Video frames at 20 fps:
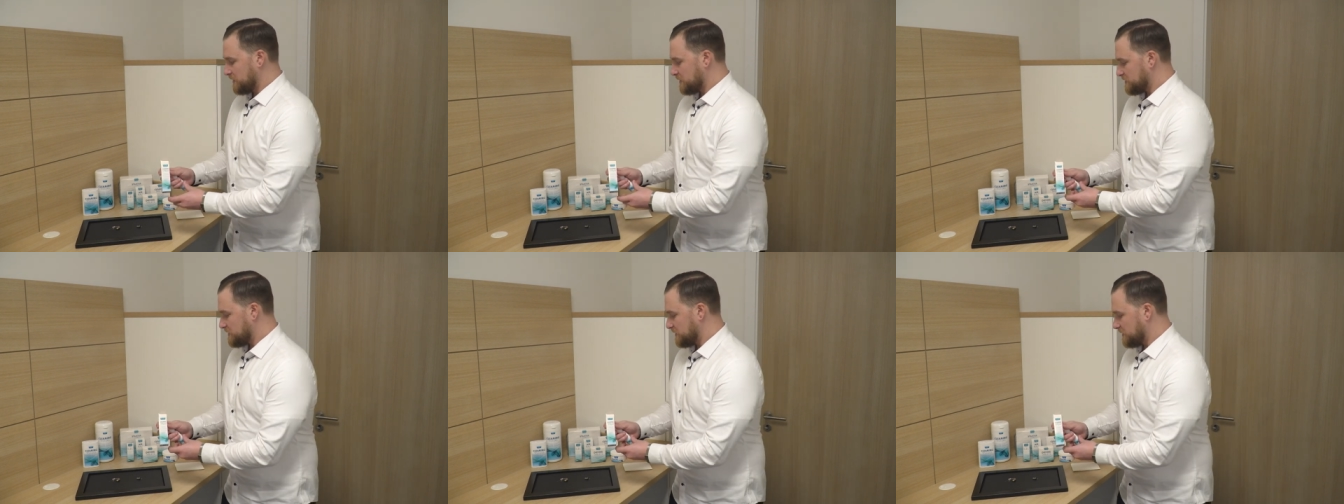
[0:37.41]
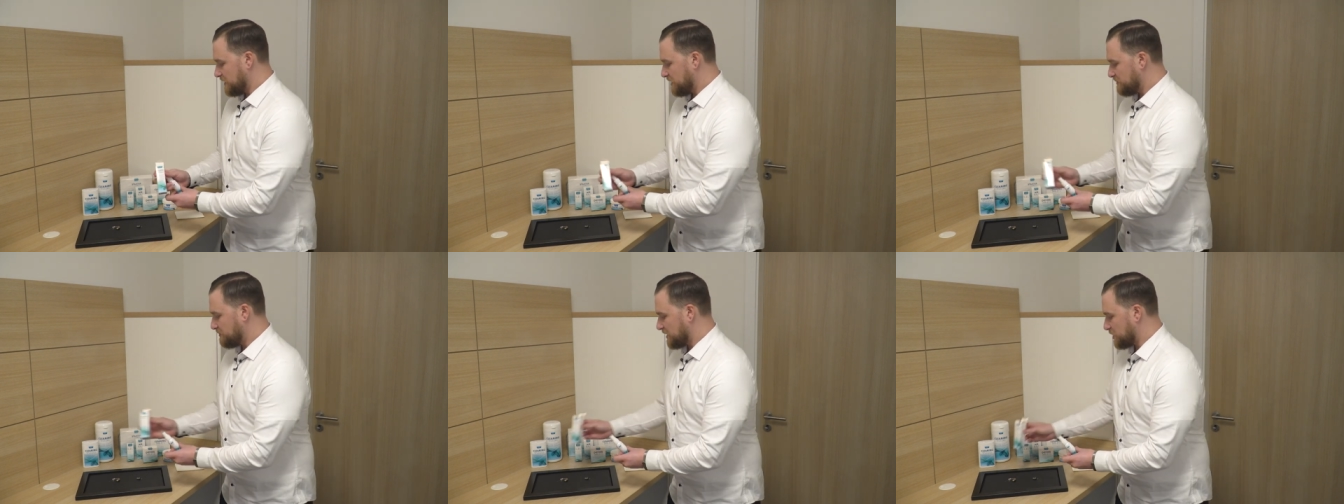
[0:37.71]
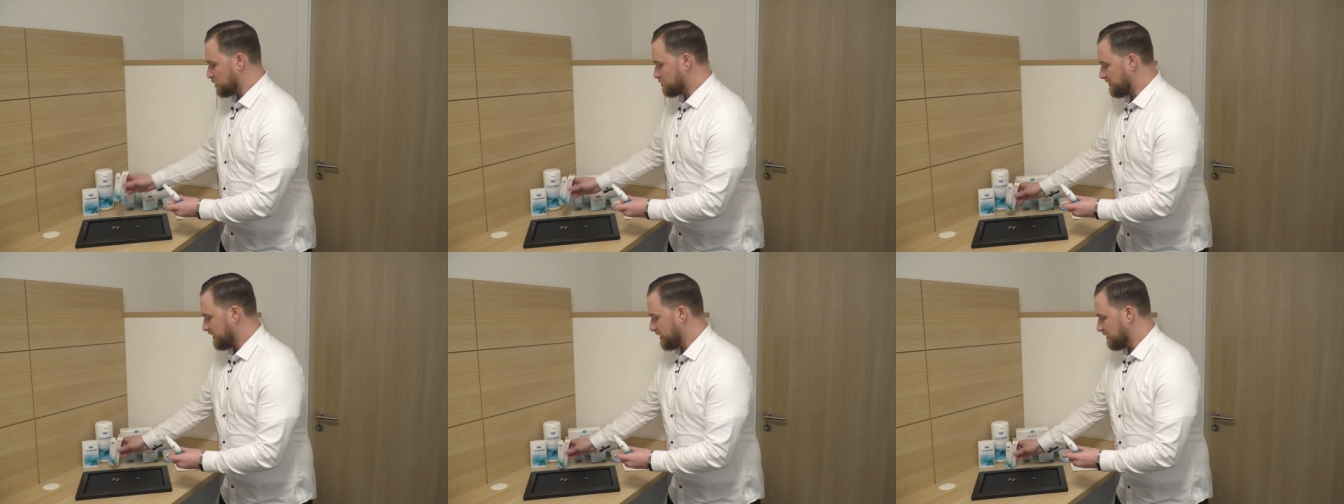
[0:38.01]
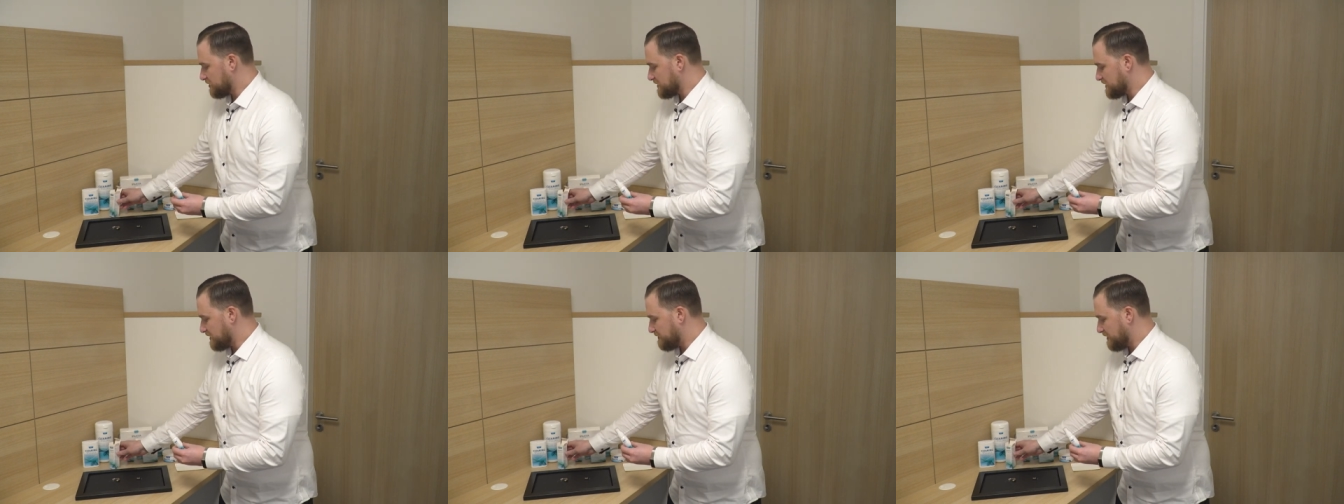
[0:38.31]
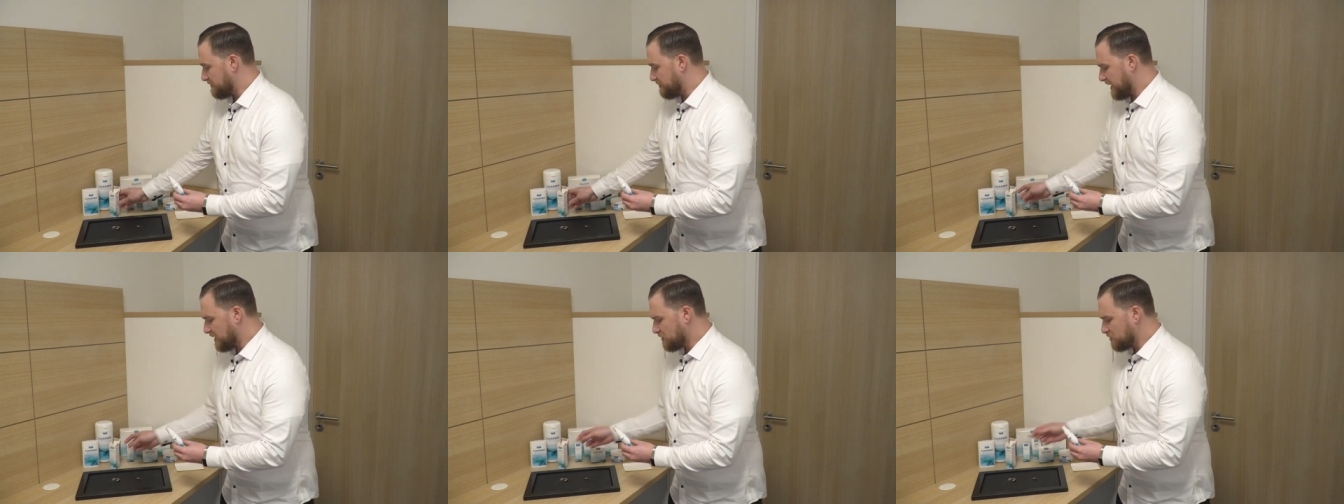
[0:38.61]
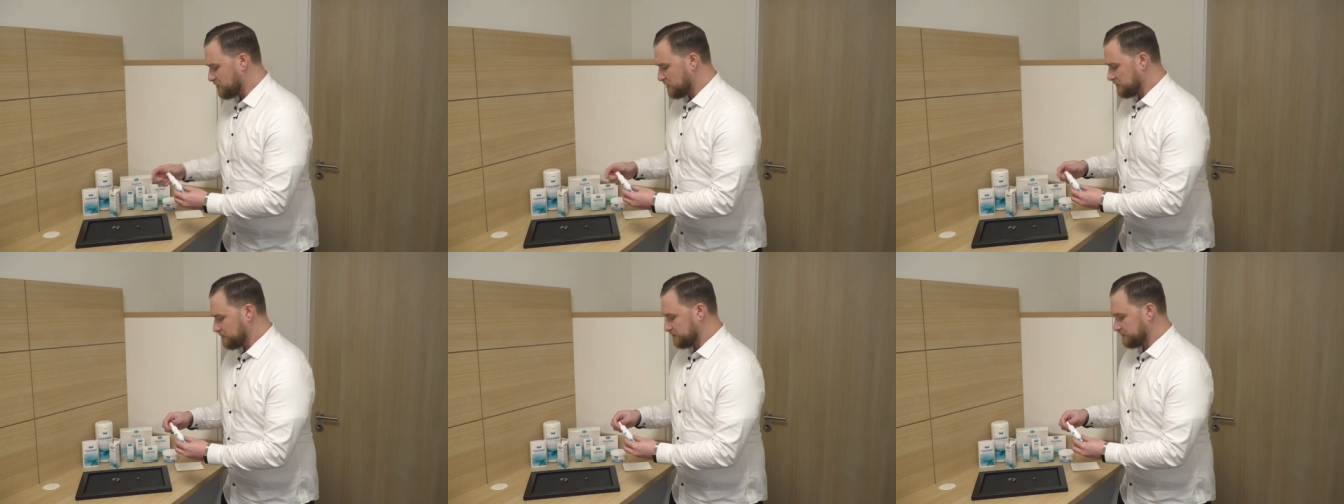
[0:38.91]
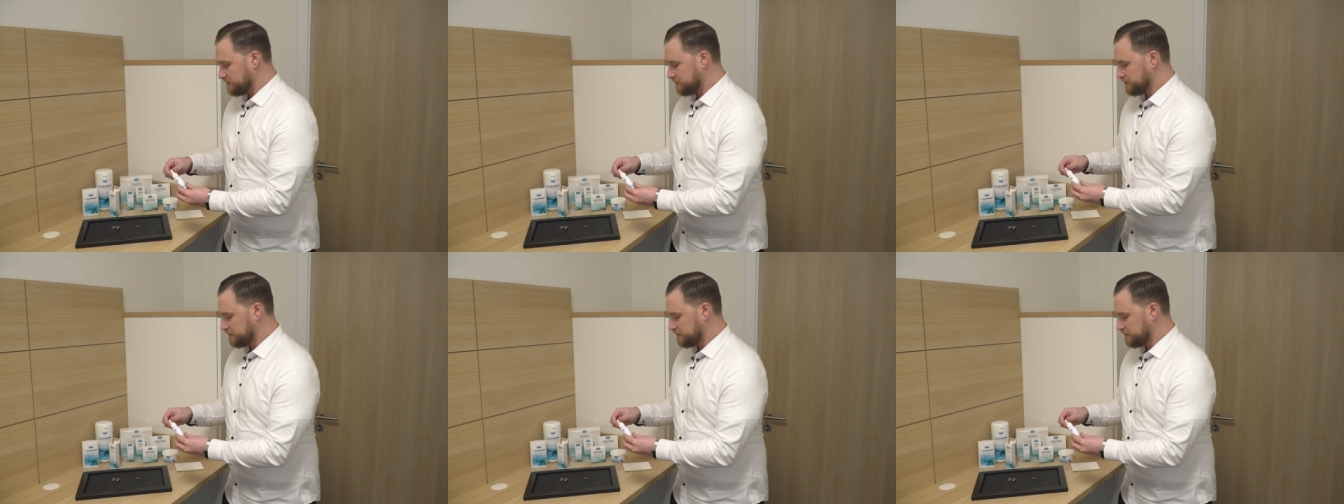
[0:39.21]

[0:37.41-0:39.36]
Sie nehmen das Spray aus der Verpackung